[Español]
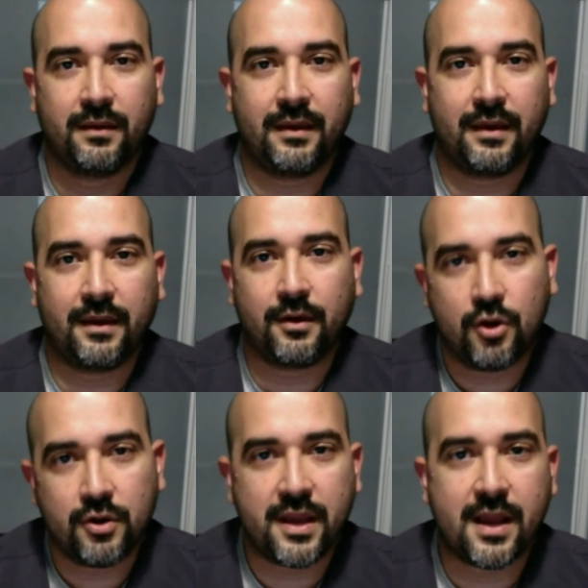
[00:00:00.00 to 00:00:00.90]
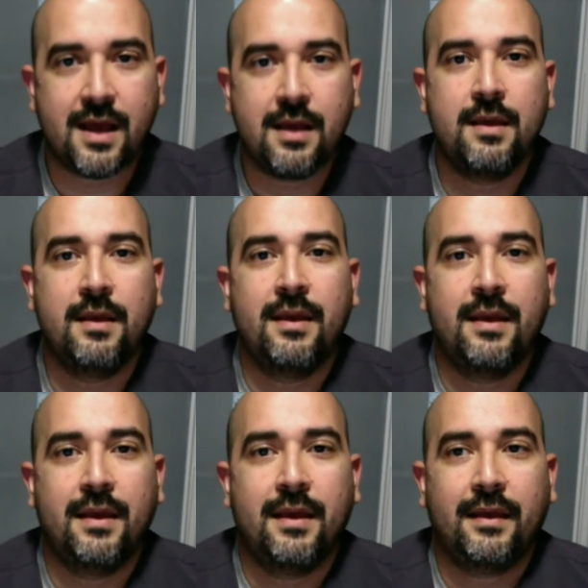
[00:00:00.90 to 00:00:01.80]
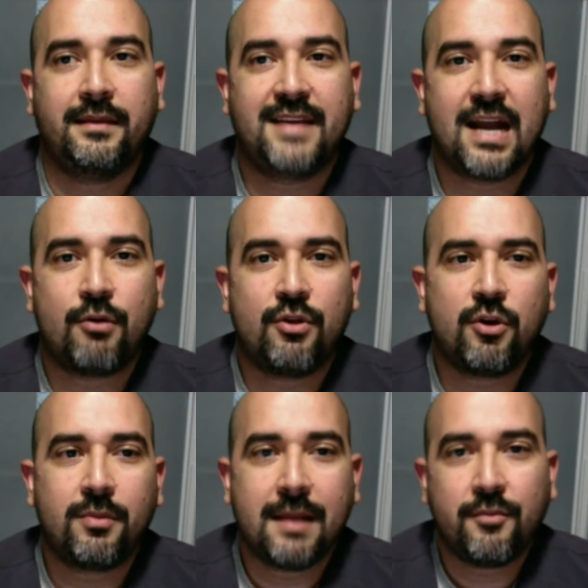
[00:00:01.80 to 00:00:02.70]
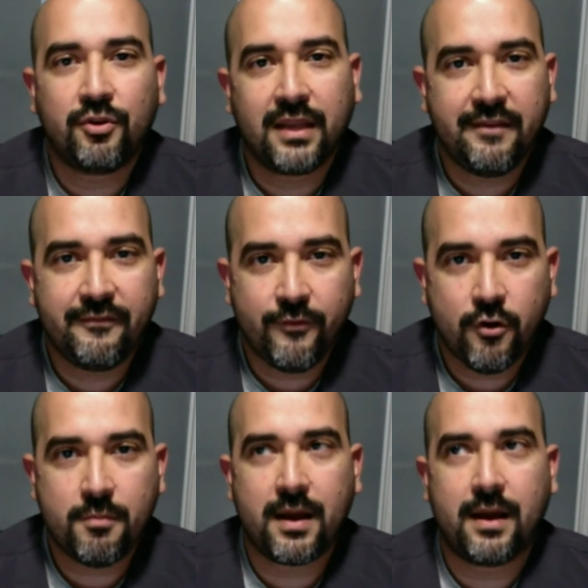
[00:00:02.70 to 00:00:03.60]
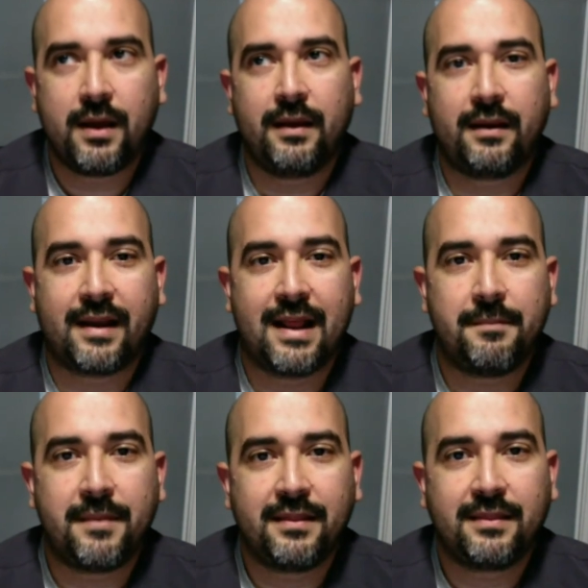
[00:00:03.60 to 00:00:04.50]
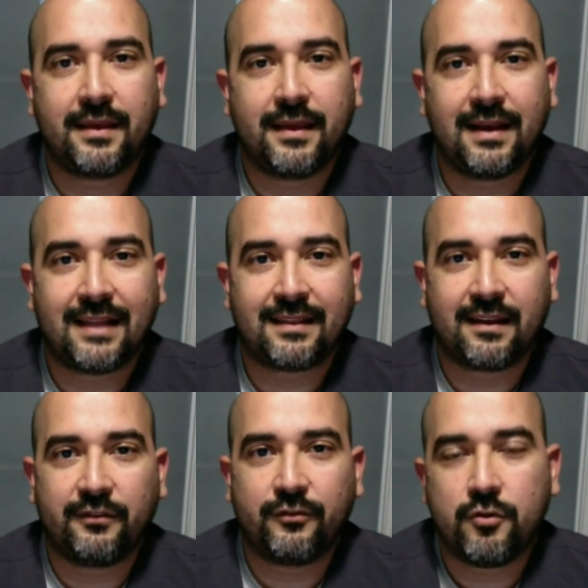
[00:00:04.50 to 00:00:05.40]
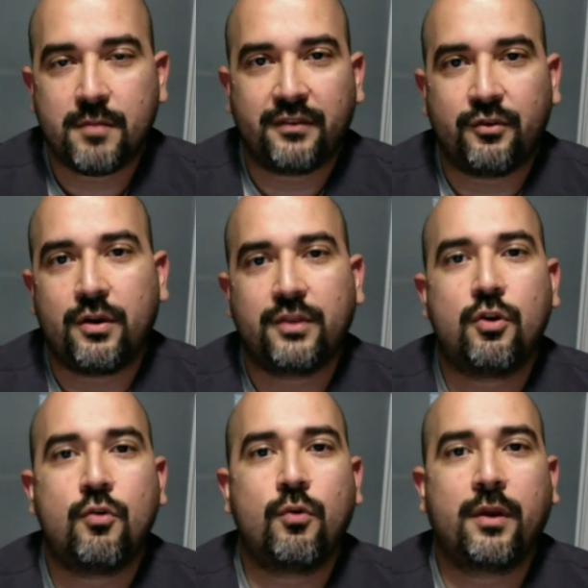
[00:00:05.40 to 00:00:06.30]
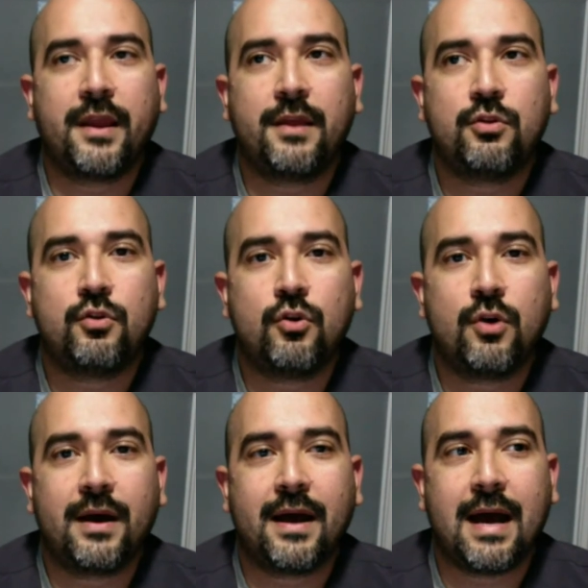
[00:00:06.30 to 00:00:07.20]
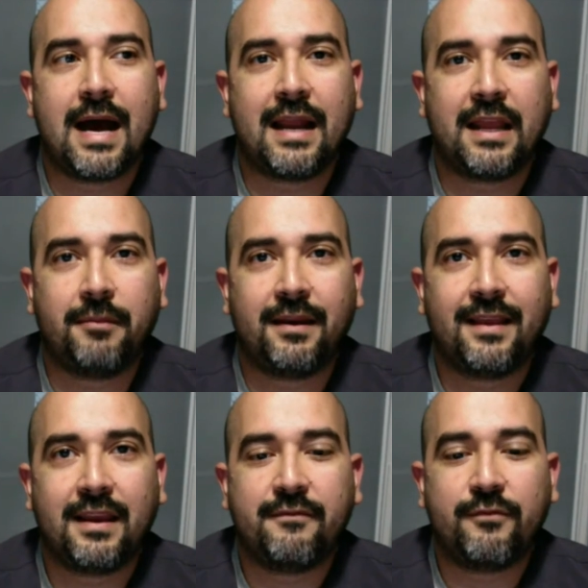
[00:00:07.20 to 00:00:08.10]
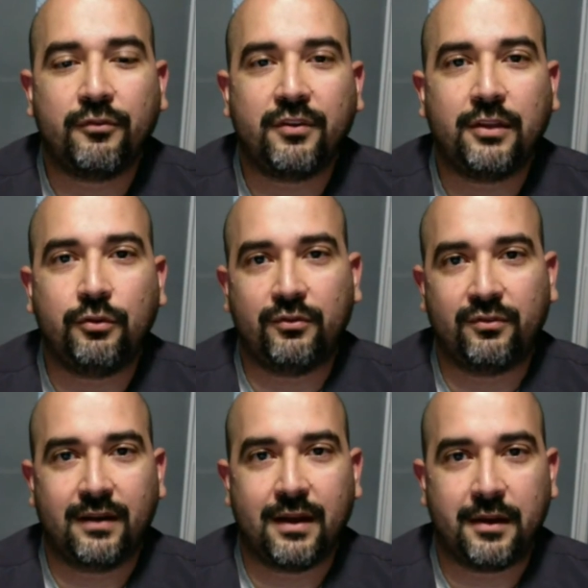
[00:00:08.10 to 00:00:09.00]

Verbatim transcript: eh, crónica. Ya cuando hablamos de linfoma, realmente la transformación está ocurriendo a nivel de linfocitos,